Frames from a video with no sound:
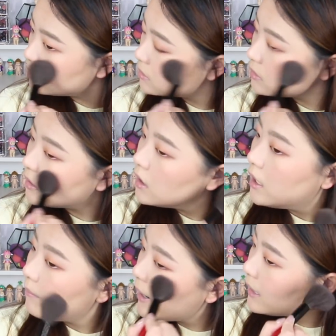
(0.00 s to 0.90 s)
只是
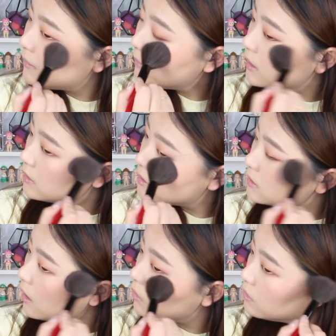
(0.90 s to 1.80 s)
把它们
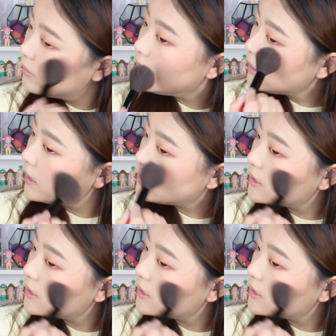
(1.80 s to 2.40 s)
扫匀一点，